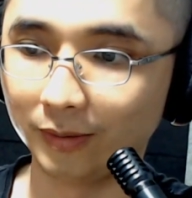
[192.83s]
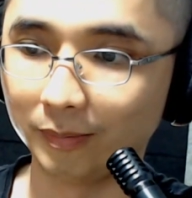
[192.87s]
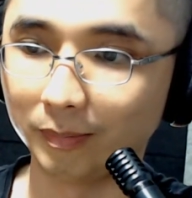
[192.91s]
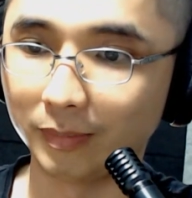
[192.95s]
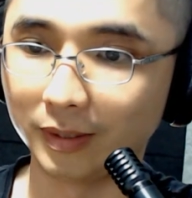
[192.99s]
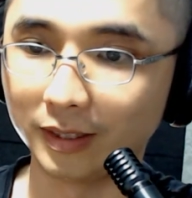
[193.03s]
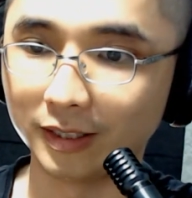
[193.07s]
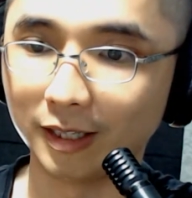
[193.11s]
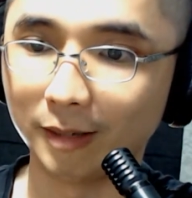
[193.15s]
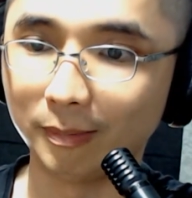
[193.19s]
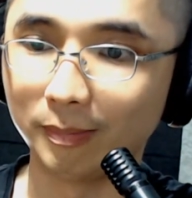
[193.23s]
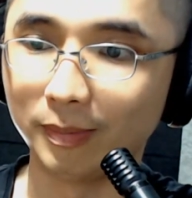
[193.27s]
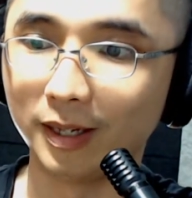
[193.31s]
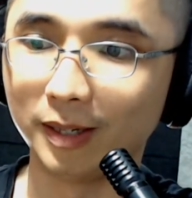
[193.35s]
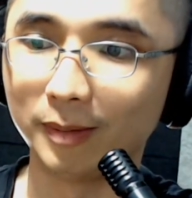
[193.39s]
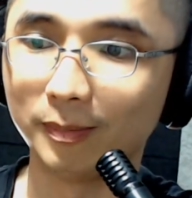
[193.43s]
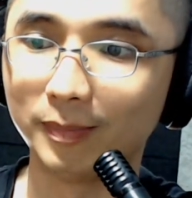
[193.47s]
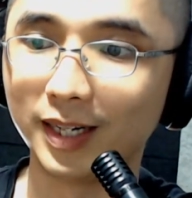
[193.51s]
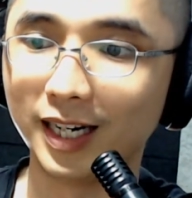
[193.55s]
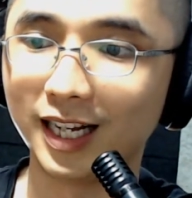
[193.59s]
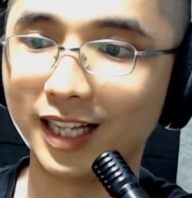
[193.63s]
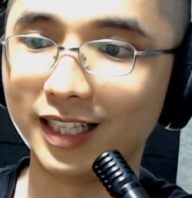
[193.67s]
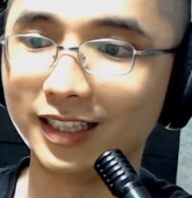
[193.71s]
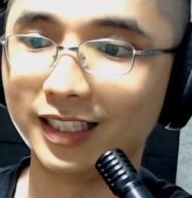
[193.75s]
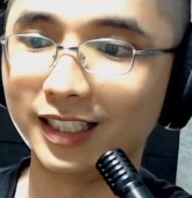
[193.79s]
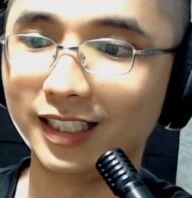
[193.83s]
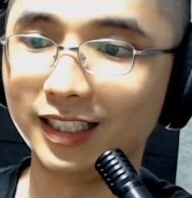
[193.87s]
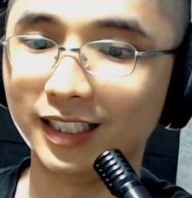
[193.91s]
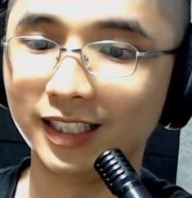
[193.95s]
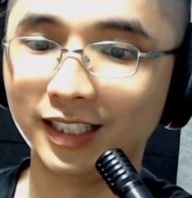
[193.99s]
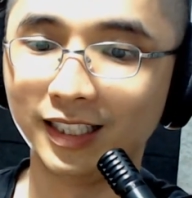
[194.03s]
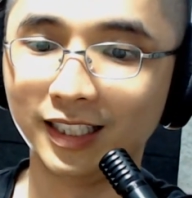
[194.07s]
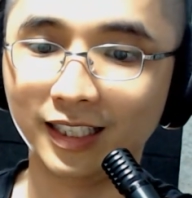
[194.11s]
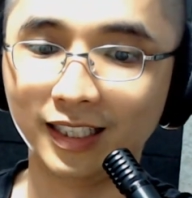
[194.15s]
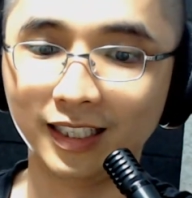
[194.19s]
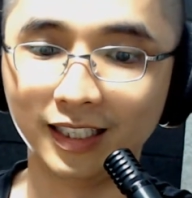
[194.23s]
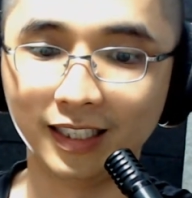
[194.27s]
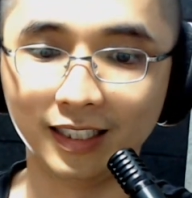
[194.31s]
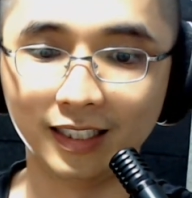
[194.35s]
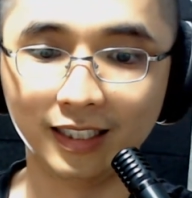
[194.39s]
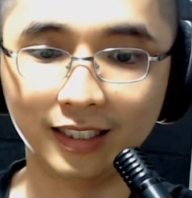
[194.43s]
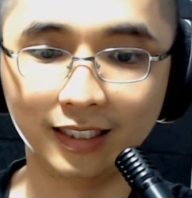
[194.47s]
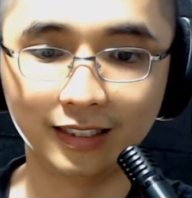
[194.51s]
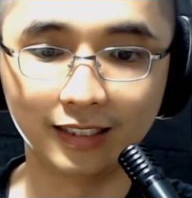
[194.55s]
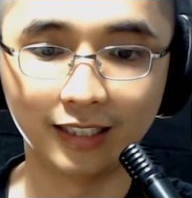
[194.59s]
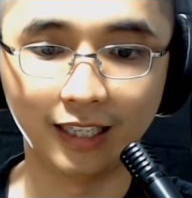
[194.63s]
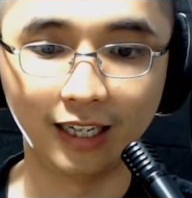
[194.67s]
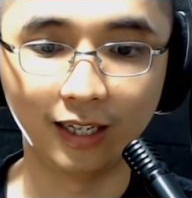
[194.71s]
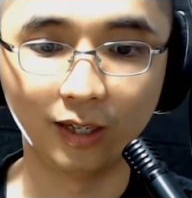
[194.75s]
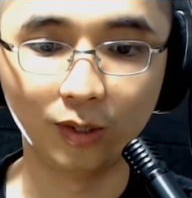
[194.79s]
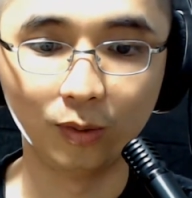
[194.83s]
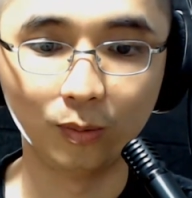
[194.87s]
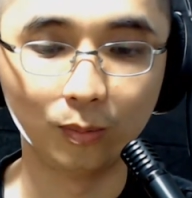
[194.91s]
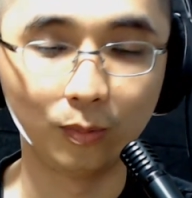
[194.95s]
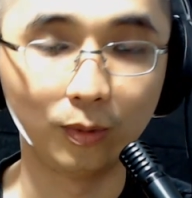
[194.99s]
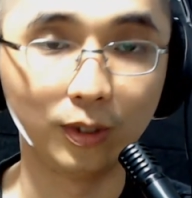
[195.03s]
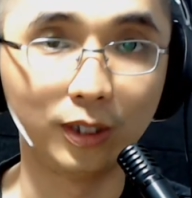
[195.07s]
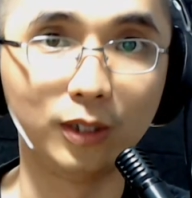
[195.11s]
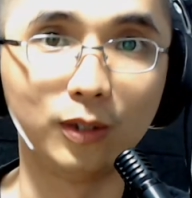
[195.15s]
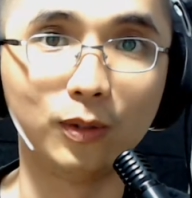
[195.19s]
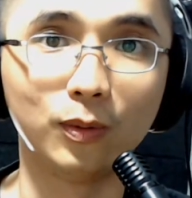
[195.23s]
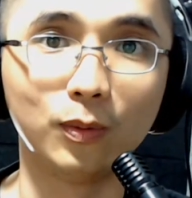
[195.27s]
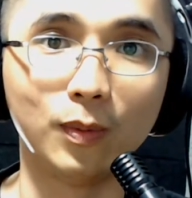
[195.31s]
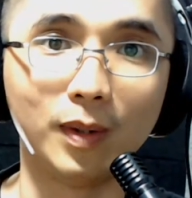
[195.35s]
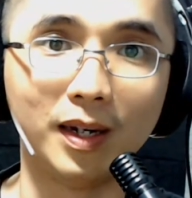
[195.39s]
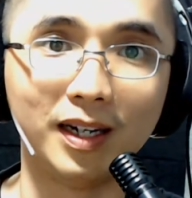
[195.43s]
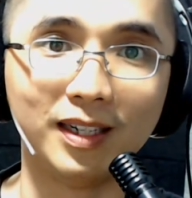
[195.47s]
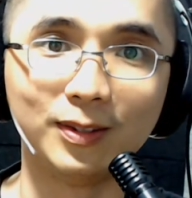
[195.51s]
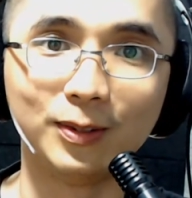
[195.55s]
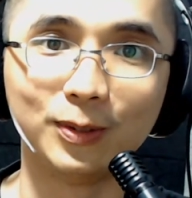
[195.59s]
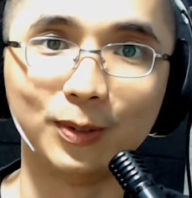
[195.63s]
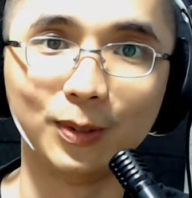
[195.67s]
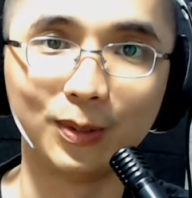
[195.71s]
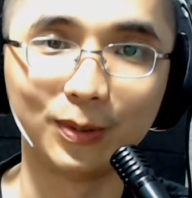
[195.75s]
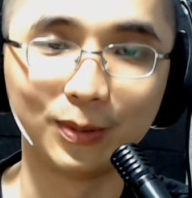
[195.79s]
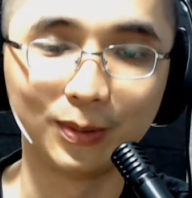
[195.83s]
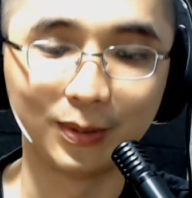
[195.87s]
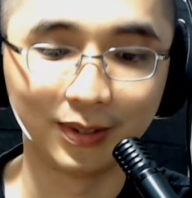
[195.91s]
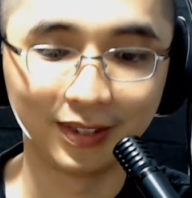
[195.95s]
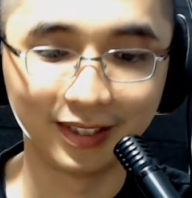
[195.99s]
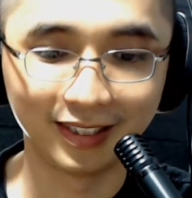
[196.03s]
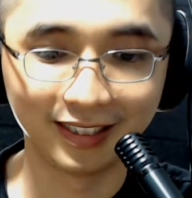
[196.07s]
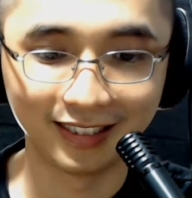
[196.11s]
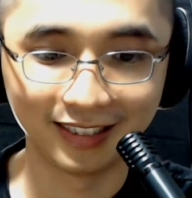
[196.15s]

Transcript: bersabar menanti saya ngumpulin uang untuk